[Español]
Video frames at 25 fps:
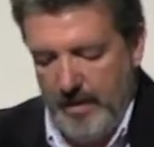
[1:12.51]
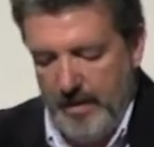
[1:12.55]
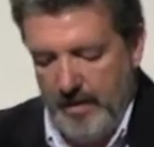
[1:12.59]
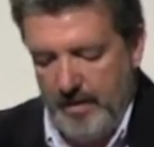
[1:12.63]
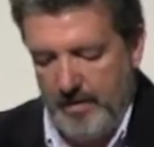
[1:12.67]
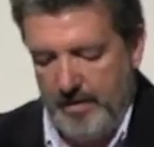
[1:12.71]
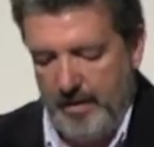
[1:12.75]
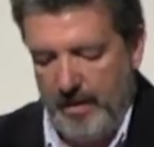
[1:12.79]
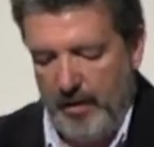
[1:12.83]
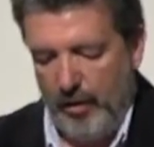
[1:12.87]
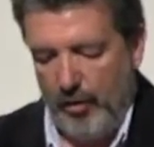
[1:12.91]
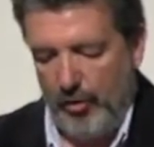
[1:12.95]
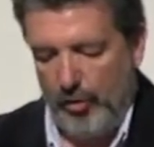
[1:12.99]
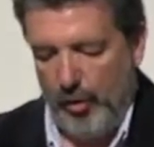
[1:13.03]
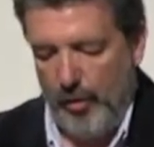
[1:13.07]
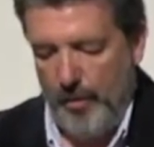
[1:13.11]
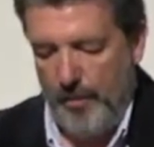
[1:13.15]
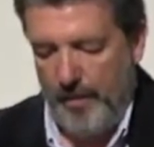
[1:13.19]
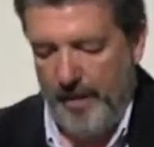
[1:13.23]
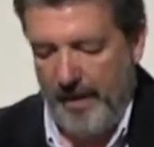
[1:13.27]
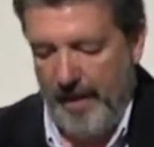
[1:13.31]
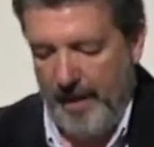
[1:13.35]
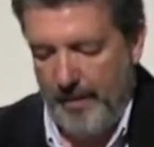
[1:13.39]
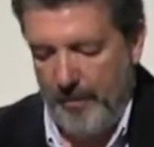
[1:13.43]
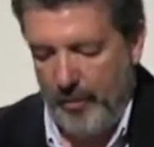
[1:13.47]
Si lo
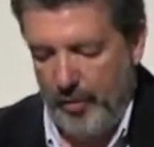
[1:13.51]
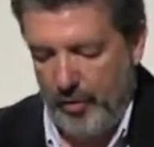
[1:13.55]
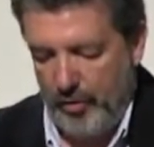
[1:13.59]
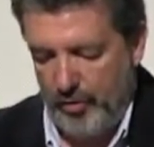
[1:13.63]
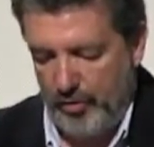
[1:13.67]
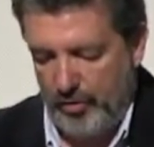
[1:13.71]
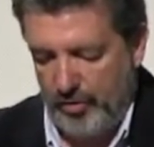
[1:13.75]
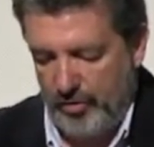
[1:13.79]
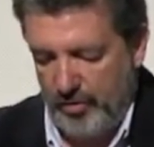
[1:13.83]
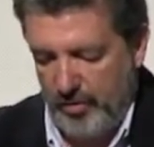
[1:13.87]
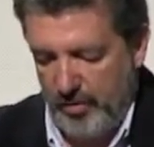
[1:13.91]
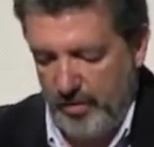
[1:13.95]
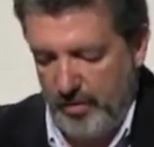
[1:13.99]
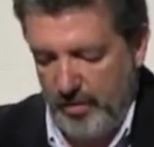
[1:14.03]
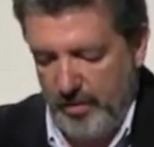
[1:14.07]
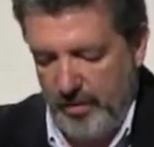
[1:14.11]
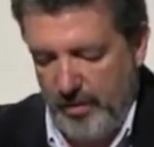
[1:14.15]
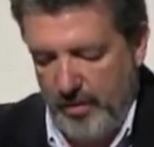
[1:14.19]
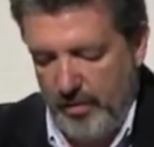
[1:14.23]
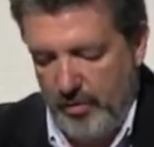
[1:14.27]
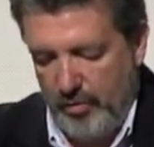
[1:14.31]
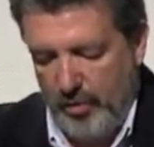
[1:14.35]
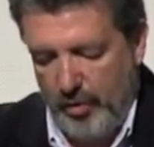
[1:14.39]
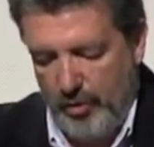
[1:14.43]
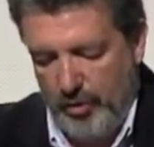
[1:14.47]
comparamos
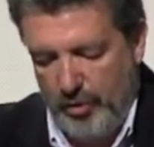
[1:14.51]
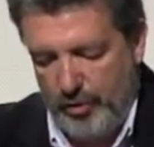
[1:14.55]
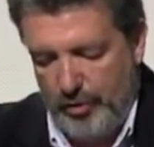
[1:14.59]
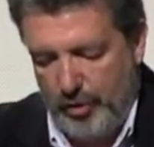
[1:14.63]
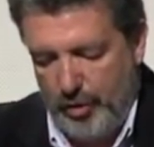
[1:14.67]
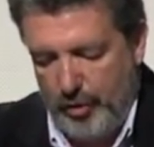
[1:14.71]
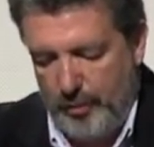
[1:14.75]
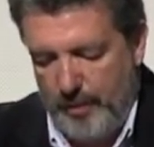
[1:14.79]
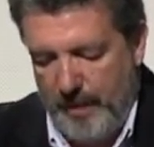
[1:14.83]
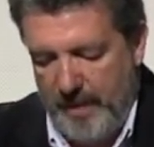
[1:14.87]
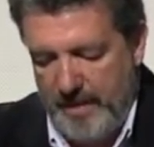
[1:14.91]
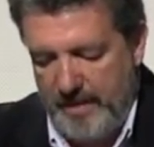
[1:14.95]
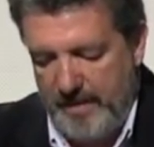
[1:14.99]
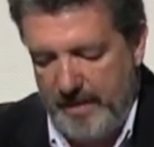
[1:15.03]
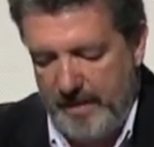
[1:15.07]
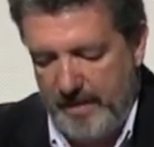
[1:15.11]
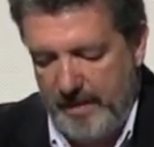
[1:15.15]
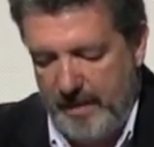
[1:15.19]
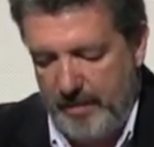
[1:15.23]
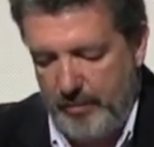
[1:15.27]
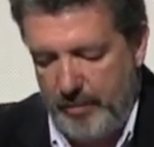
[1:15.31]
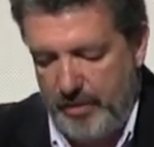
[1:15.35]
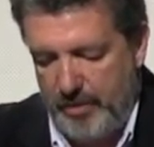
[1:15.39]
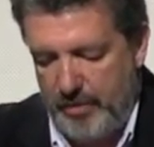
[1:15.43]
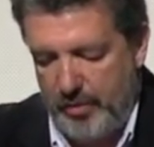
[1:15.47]
con otros países
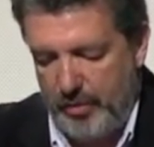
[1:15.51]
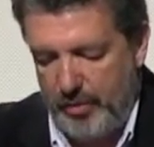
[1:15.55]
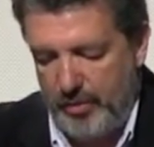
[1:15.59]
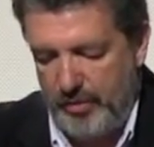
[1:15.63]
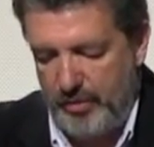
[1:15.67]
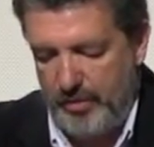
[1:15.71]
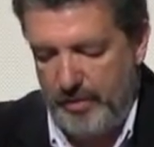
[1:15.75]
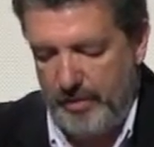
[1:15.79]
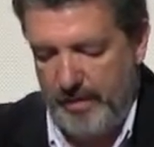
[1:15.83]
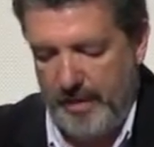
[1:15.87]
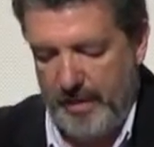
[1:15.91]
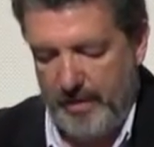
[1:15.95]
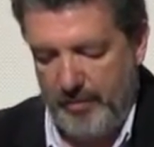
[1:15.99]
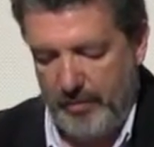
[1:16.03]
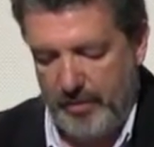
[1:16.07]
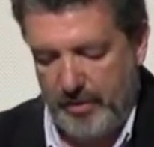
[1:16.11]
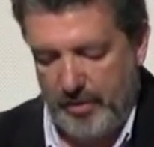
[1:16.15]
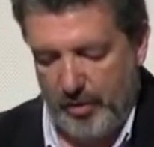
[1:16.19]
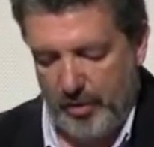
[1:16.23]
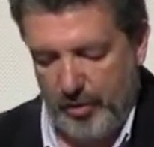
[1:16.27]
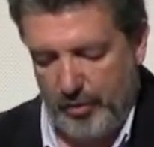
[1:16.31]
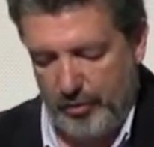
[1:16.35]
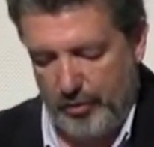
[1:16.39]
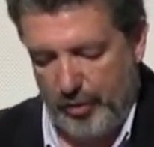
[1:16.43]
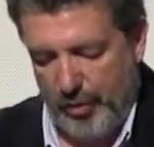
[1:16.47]
de nuestro, de
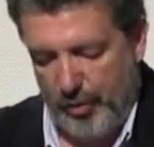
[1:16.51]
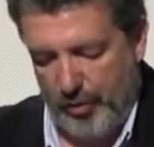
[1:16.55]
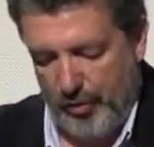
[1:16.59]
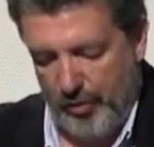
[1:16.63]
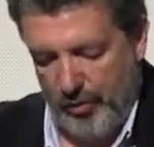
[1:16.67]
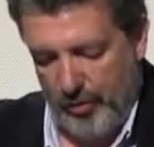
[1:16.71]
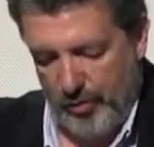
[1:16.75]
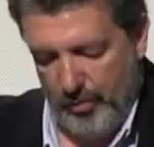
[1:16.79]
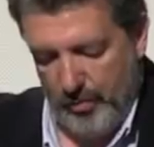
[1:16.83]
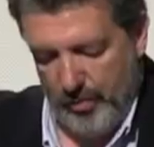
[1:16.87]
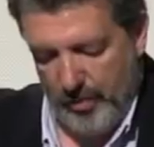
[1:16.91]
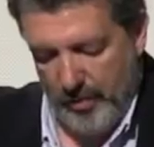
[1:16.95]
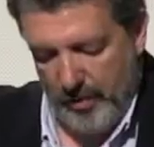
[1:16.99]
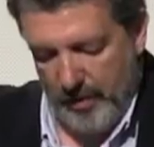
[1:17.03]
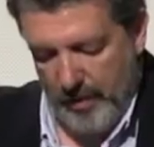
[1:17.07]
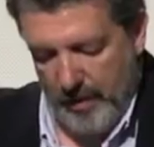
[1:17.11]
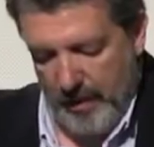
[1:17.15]
nuestro entorno,